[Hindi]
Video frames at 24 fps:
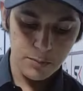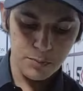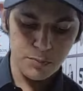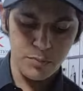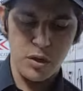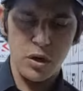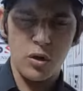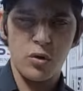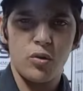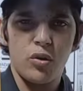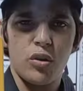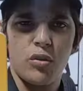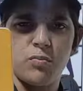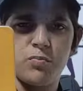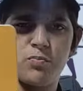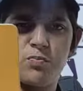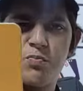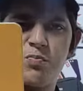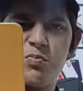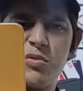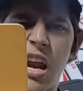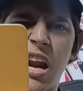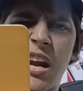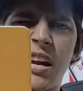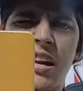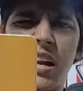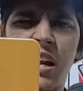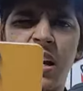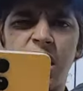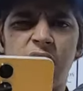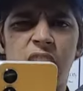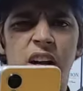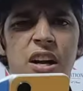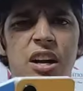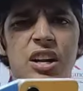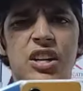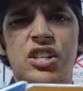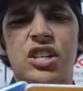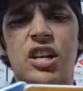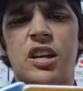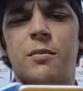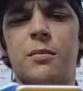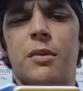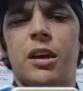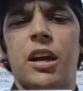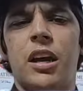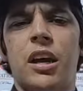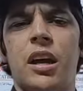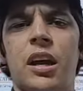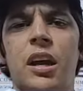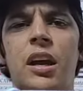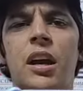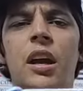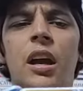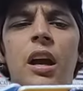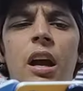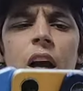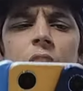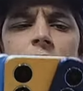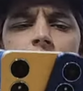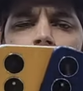बिल्कुल टेन टेन कंडीशन में है